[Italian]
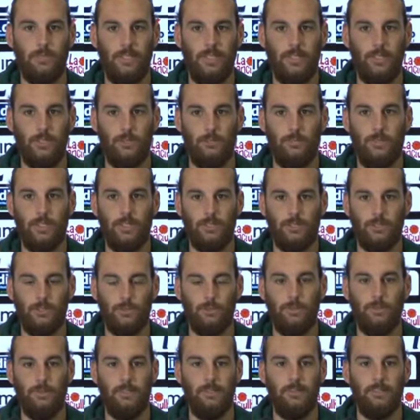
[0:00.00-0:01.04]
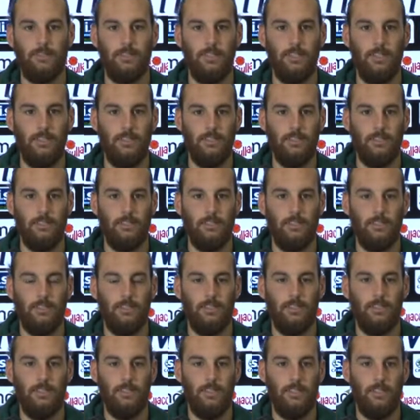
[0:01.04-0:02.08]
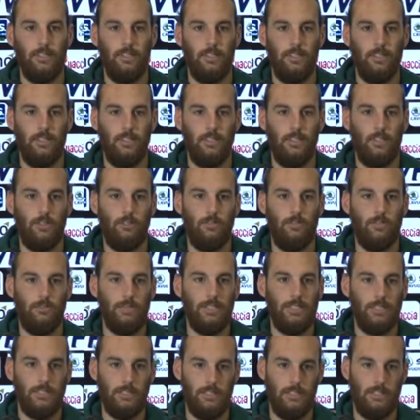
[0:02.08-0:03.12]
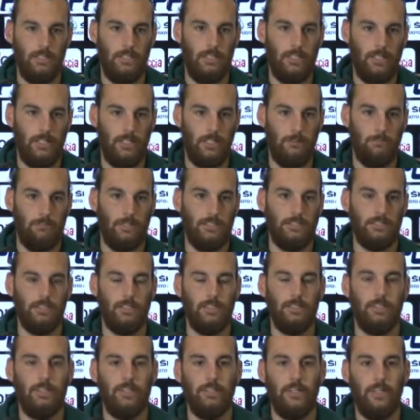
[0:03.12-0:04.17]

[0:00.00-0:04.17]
mediano basso e due mezzali, ovviamente anche in base agli,